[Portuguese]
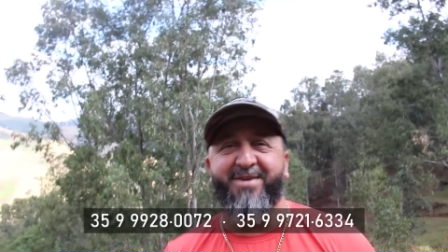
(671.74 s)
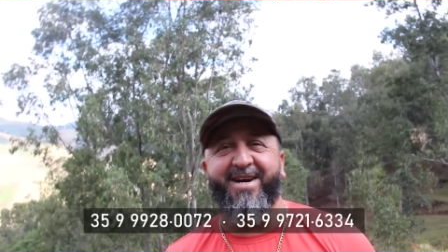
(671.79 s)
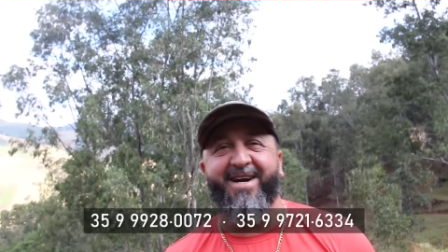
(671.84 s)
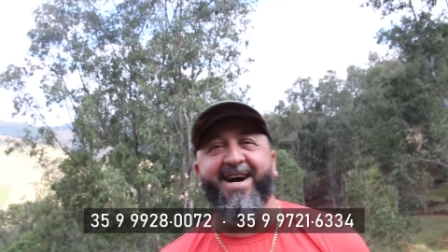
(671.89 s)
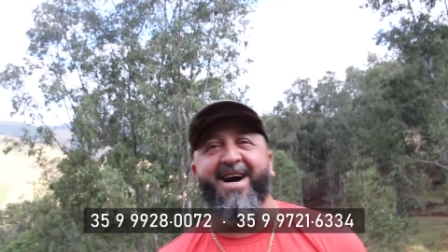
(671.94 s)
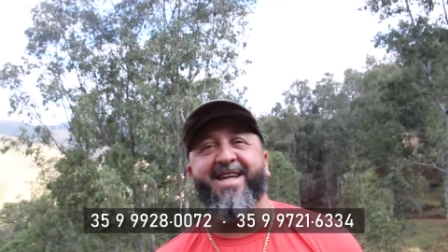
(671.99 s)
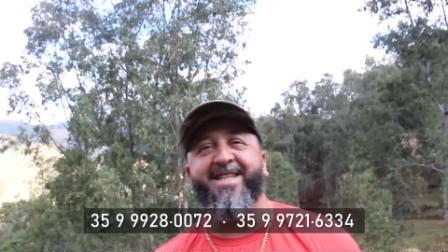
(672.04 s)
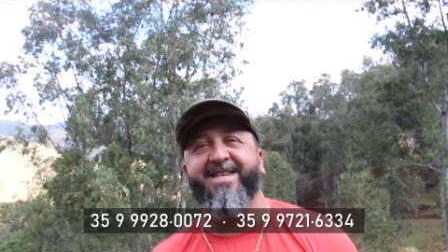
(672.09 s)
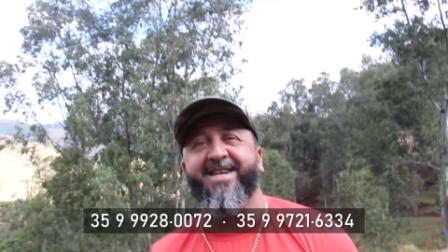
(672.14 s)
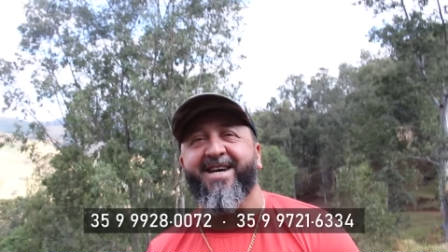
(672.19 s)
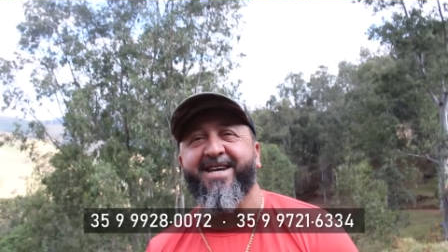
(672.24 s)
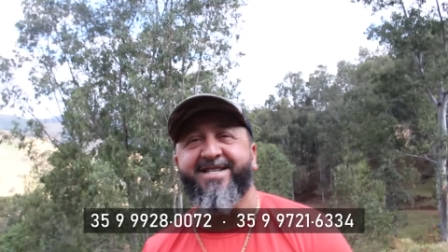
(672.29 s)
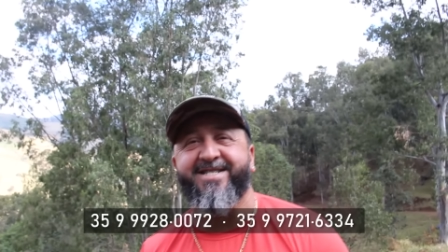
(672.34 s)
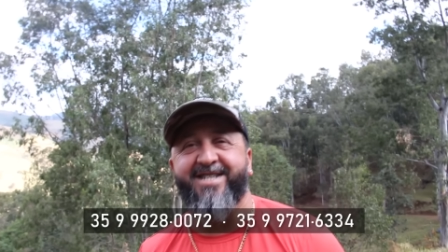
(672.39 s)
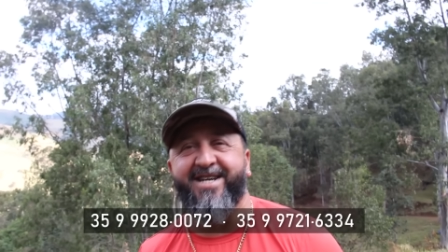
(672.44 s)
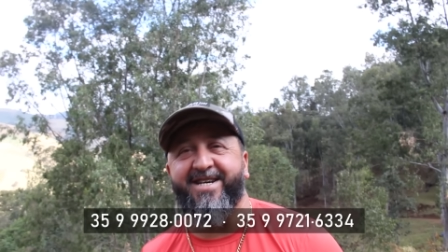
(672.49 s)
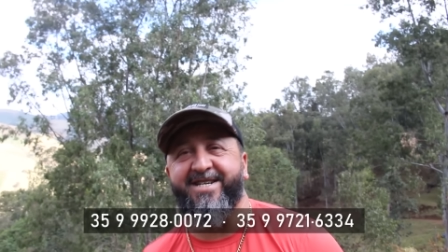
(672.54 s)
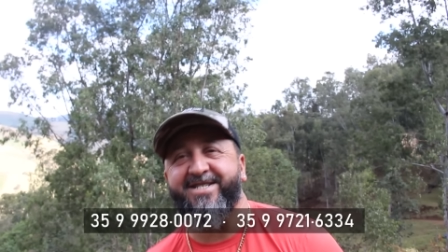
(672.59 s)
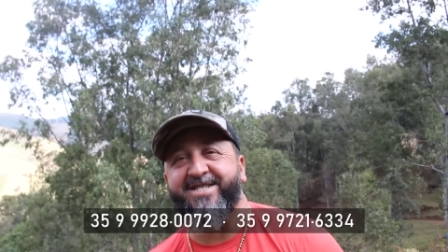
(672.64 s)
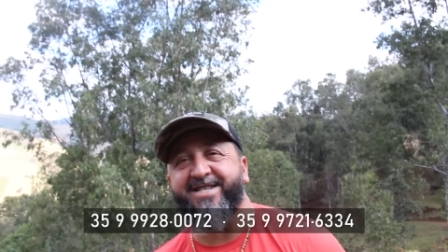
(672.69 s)
Brincadeira. Se
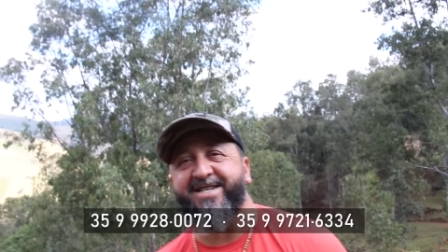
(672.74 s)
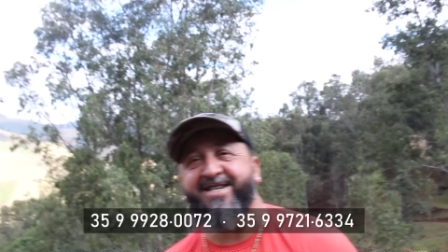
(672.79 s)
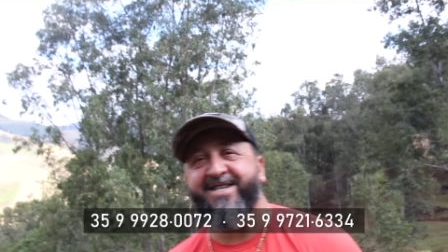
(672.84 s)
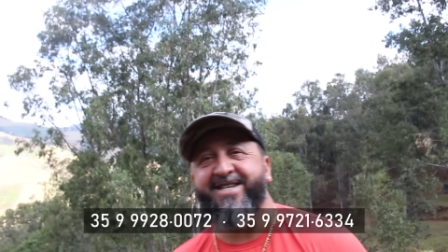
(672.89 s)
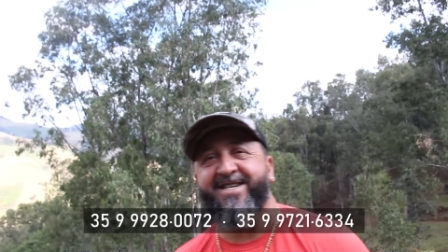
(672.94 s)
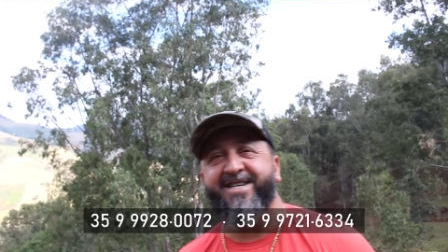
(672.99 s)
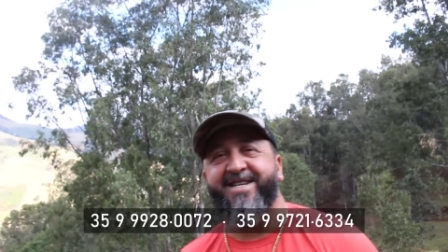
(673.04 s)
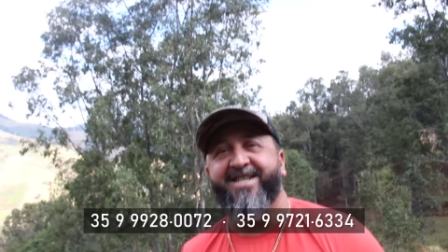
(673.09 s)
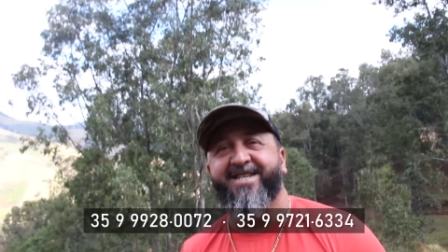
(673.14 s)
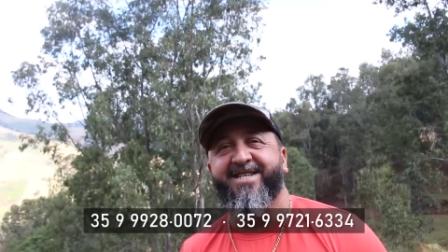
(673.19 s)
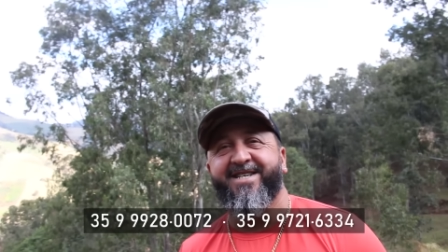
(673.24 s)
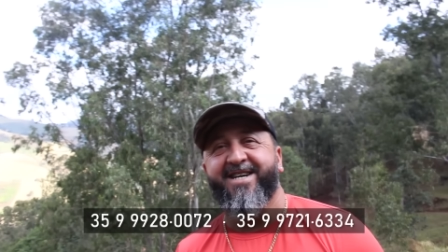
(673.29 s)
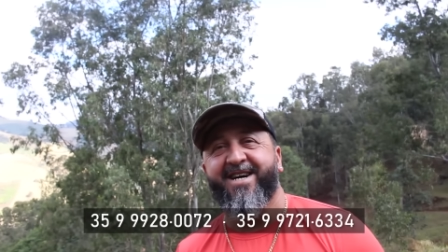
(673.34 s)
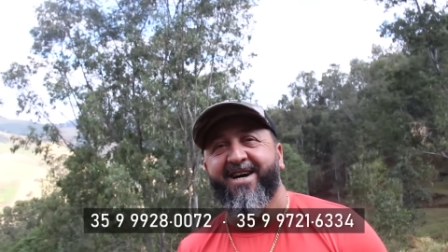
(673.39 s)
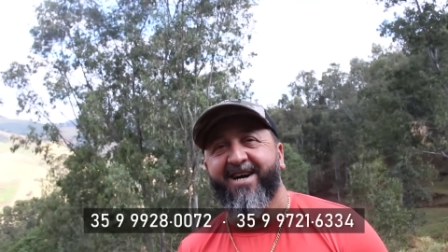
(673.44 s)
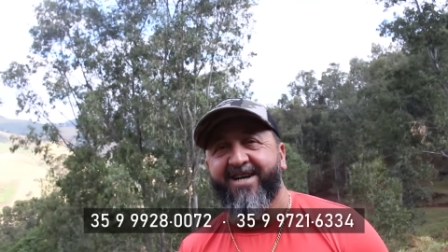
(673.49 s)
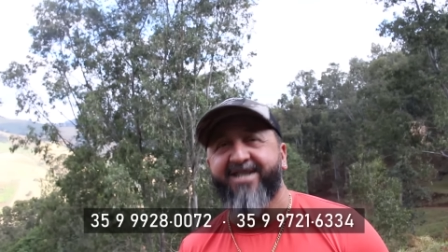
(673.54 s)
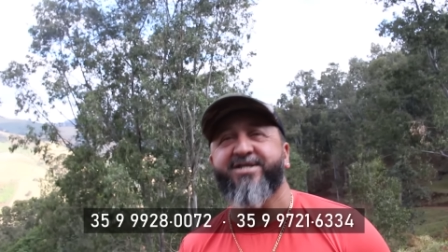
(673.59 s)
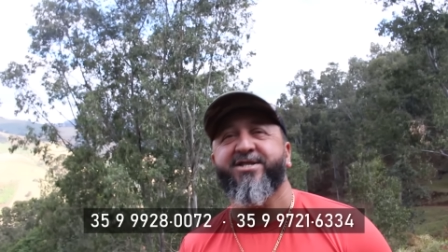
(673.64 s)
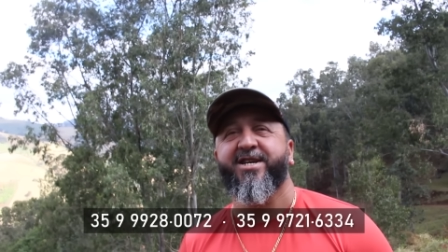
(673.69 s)
estiver pegando fogo antes de
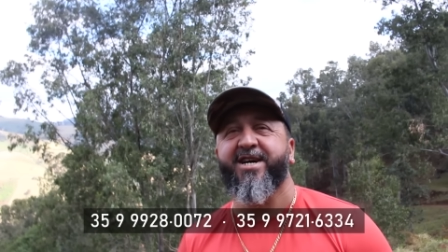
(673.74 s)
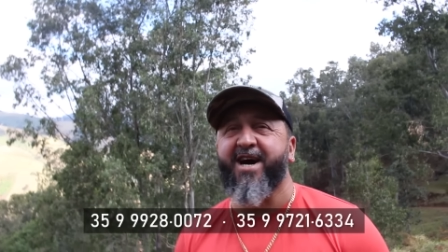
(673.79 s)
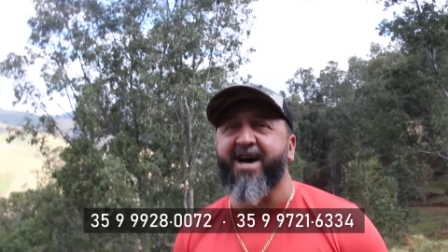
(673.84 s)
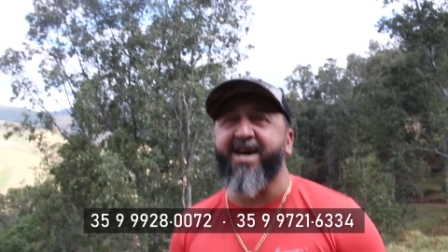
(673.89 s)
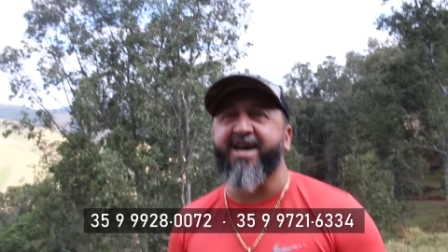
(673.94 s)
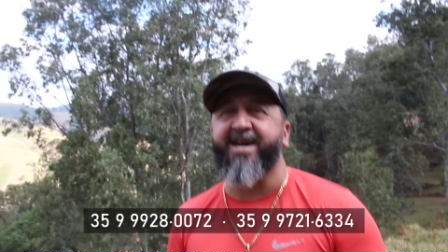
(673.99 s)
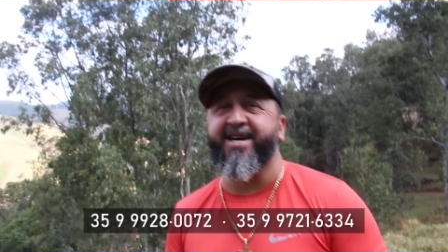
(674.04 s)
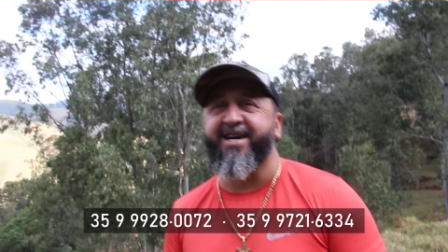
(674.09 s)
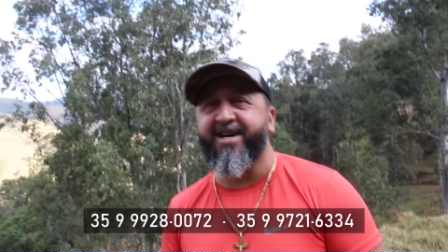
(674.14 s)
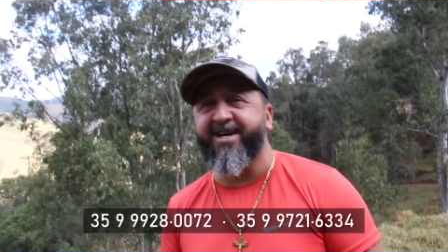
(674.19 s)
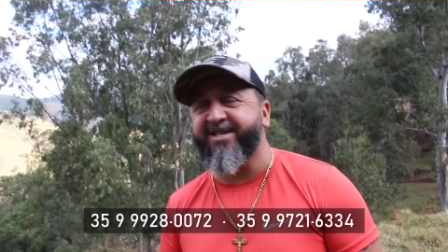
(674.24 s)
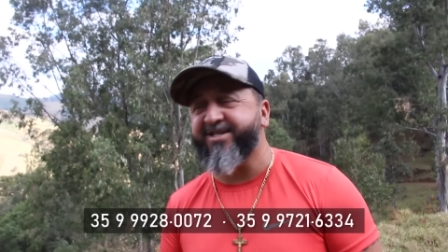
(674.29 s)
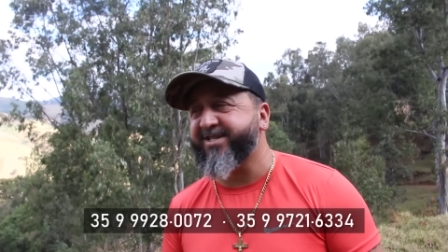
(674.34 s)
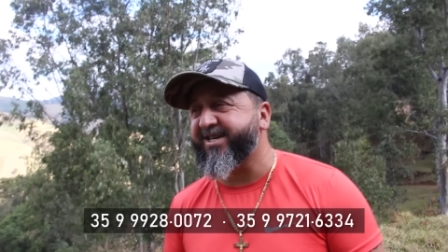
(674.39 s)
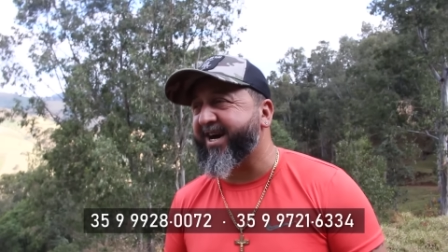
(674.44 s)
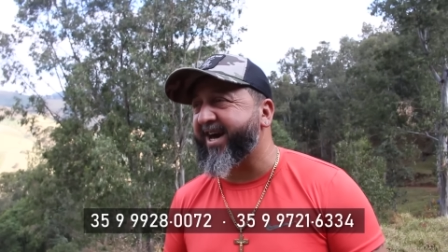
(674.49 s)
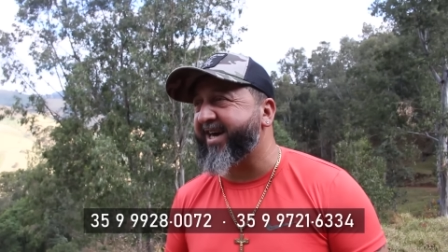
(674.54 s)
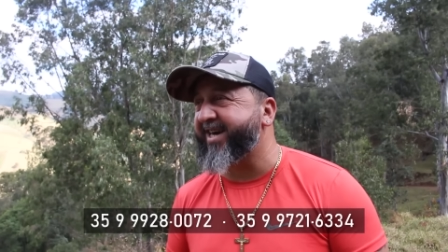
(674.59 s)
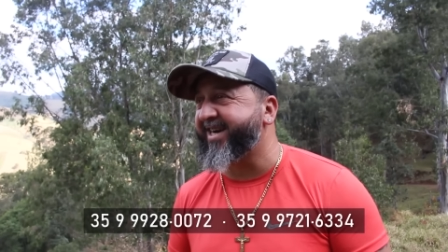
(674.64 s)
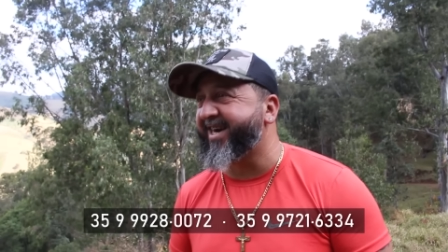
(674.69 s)
cair, né, antes né, seu Lucimar? Antes de
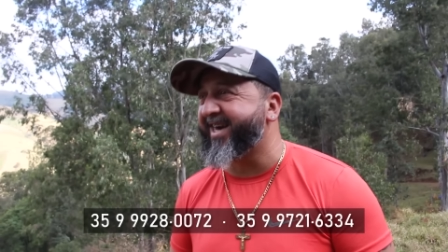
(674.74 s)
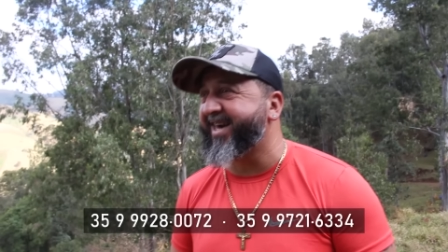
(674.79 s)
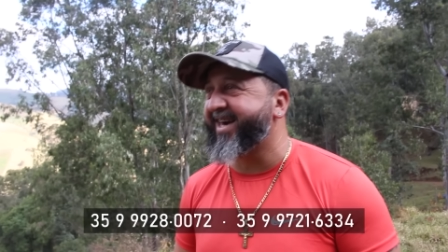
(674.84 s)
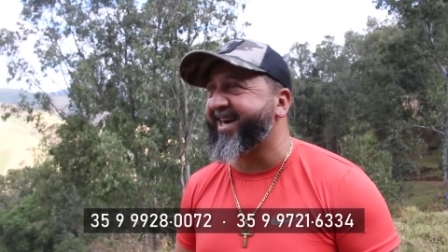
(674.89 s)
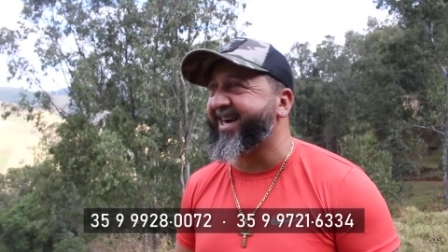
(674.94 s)
cair.